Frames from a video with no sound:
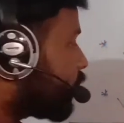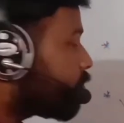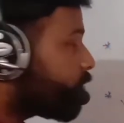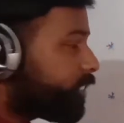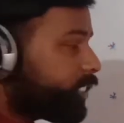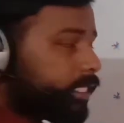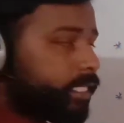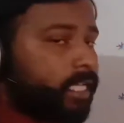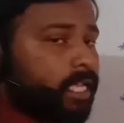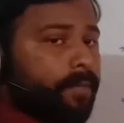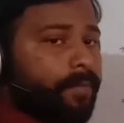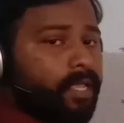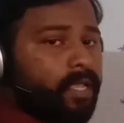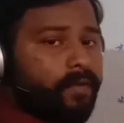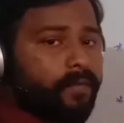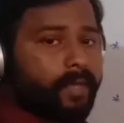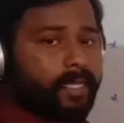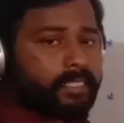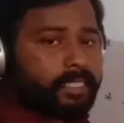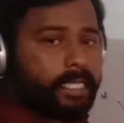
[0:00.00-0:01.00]
हम सीखे अभी
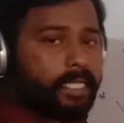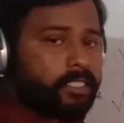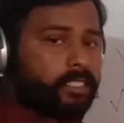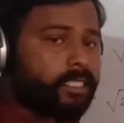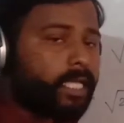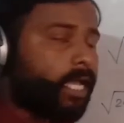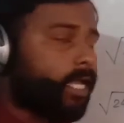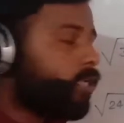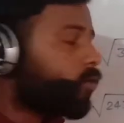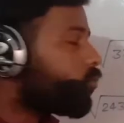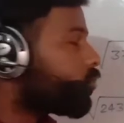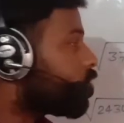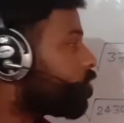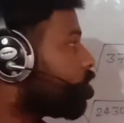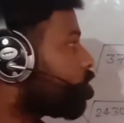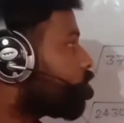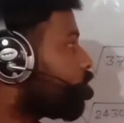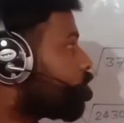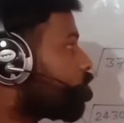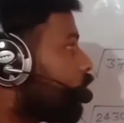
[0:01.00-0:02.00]
वैसे ही सारे क्वेश्चन
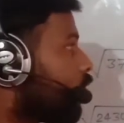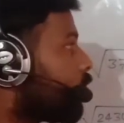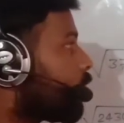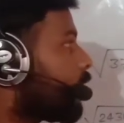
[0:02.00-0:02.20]
को सॉल्व